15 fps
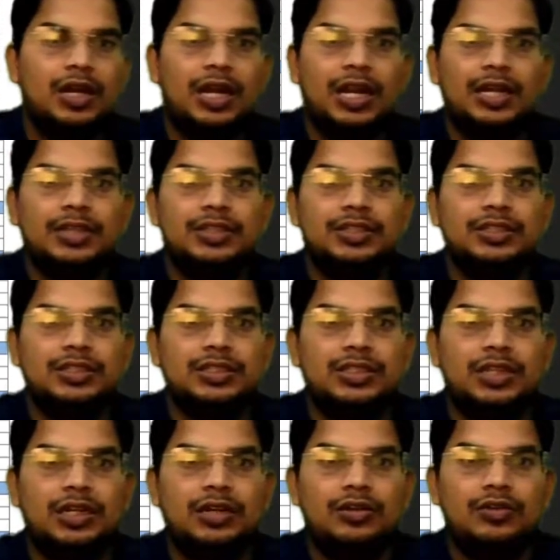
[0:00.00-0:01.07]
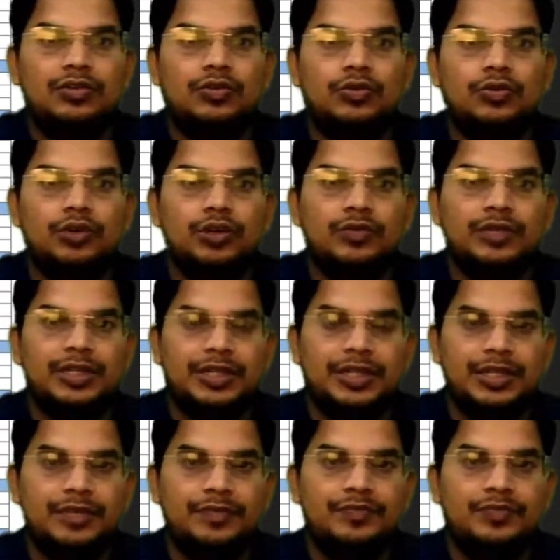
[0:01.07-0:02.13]
एंड दिस इज द ओल्ड वन
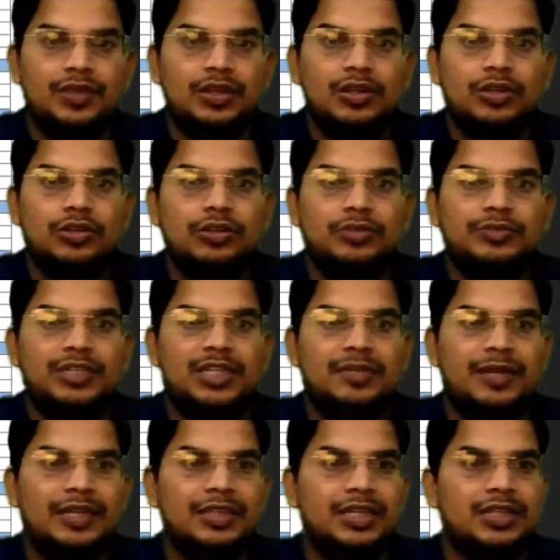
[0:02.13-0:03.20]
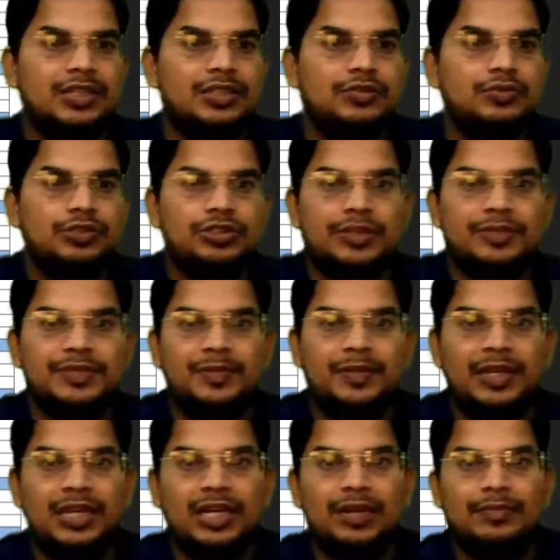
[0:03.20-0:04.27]
ठीक है तो हम चलिए बात करते हैं कुछ सबसे
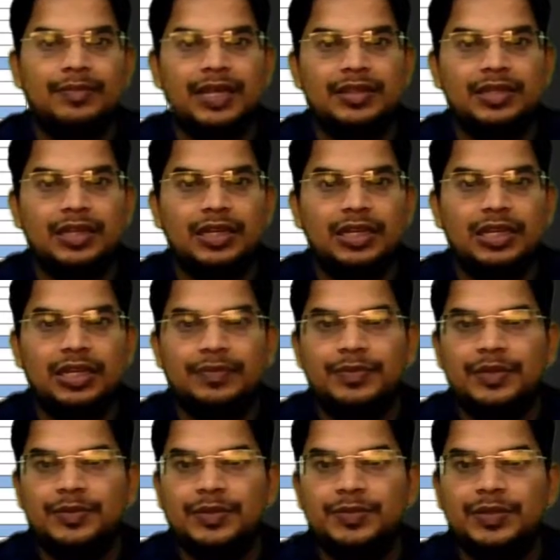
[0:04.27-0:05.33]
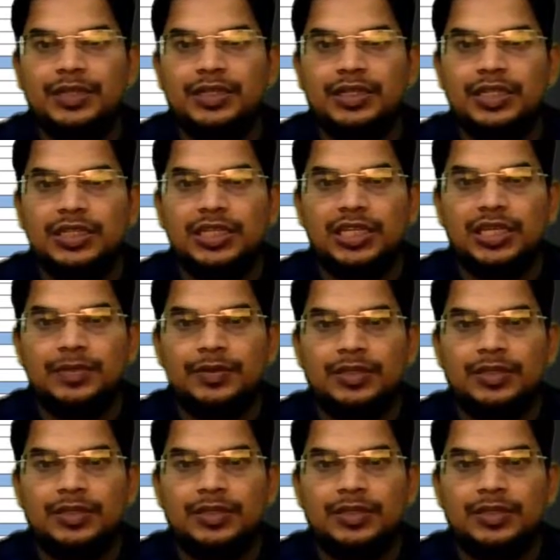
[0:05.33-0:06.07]
पहले अगर हम बात करें अपने पेपर हिंदी की